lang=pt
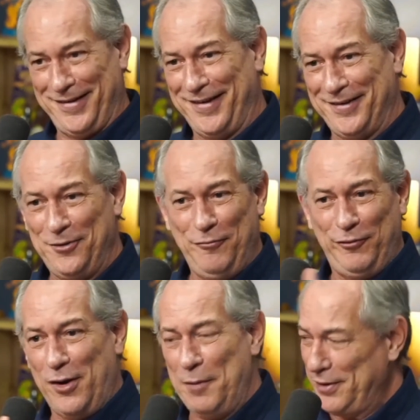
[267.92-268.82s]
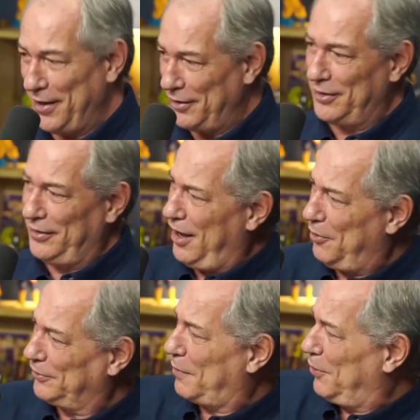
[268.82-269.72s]
Não fui morar porque sei não,
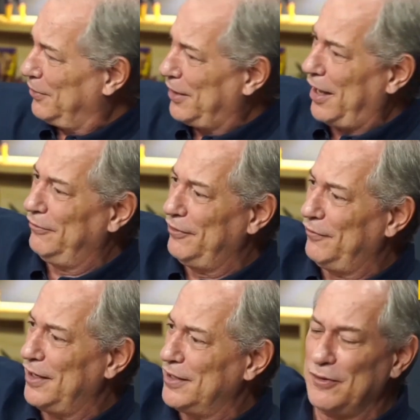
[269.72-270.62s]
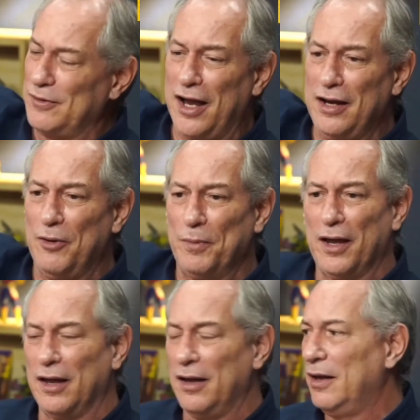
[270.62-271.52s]
sabe, eu não quero viver nesse lugar não. Nem porque... os
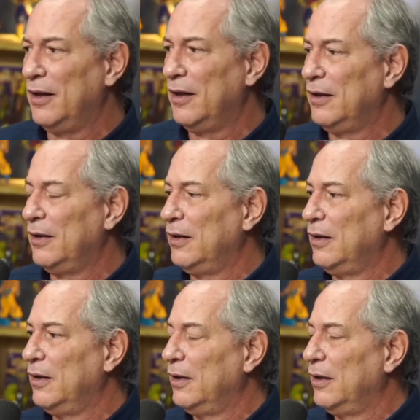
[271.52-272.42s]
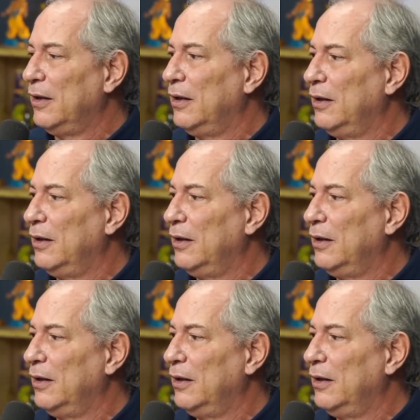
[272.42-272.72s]
teus opositores de direita fazem isso.